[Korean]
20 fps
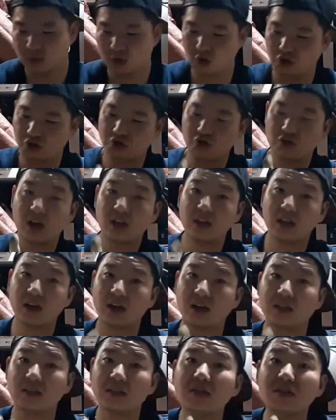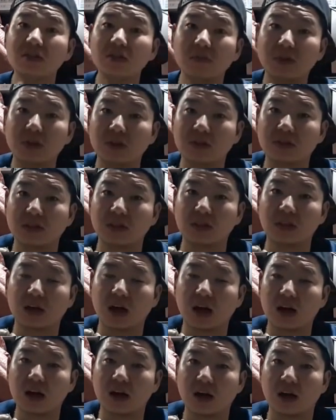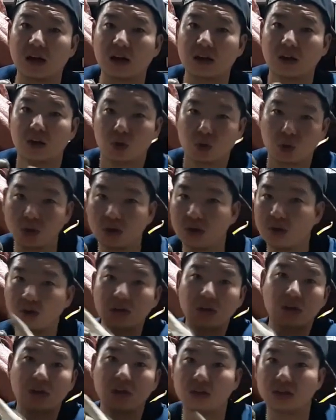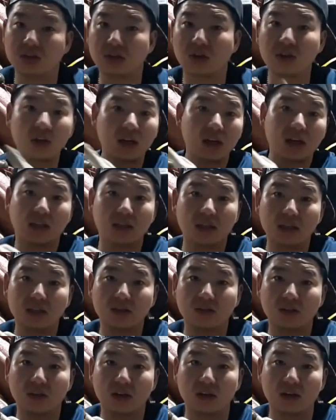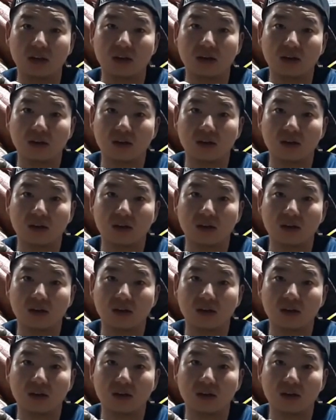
중간에가 끊어져 버렸으니까 동력이 전달이 안 되는 거예요.